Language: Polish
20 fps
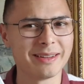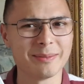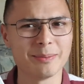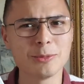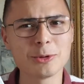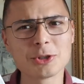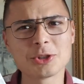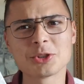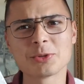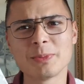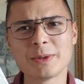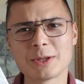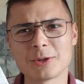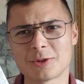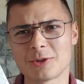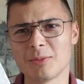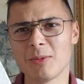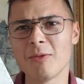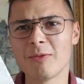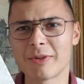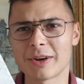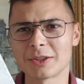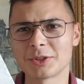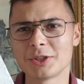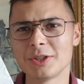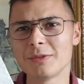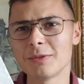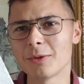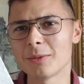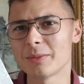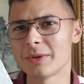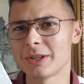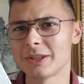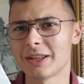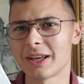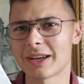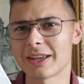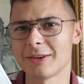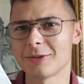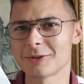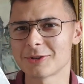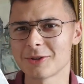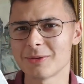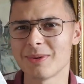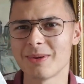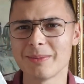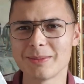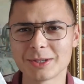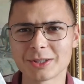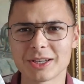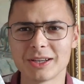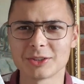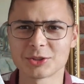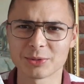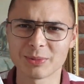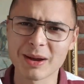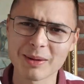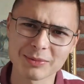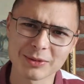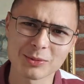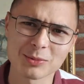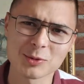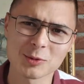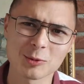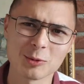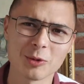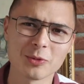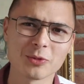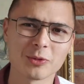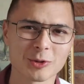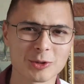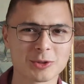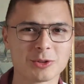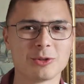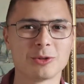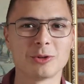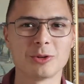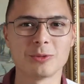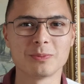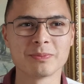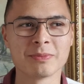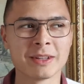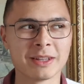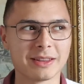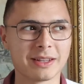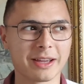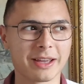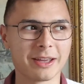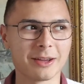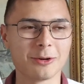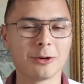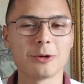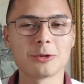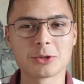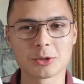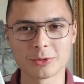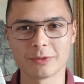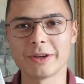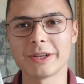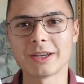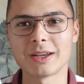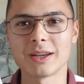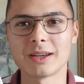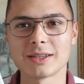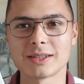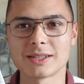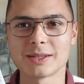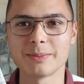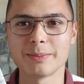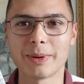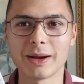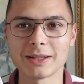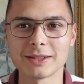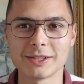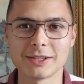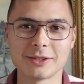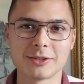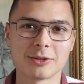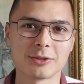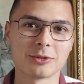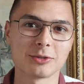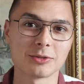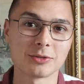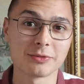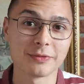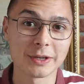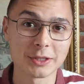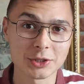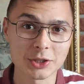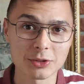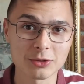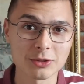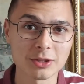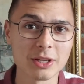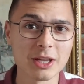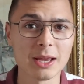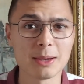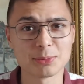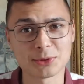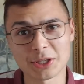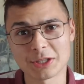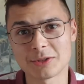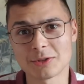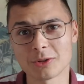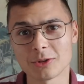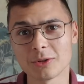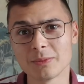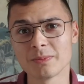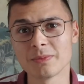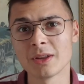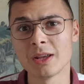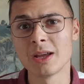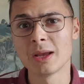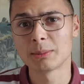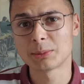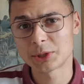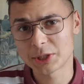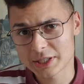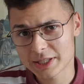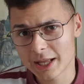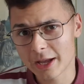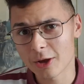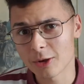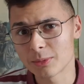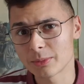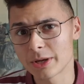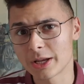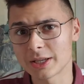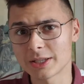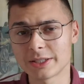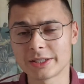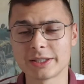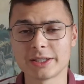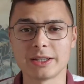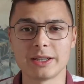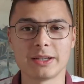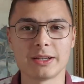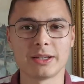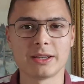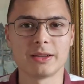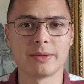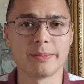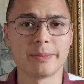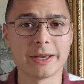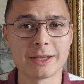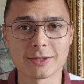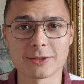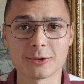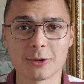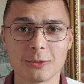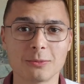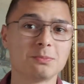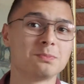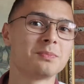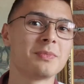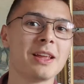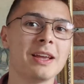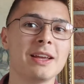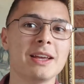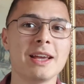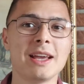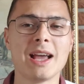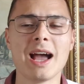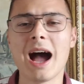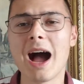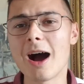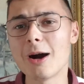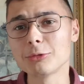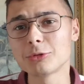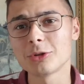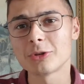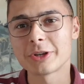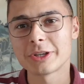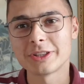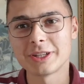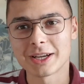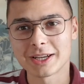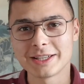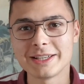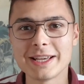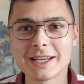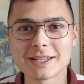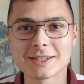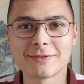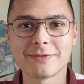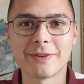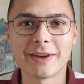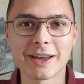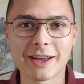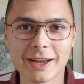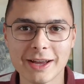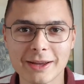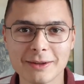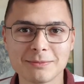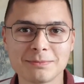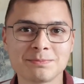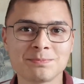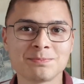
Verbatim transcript: Musisz być osobą wrażliwą i takie osoby myślę, że mają tą skłonność do takiego odczuwania sympatii co do zwierząt i przez co przestają jeść e, mięso. Autor jednak nie jest wege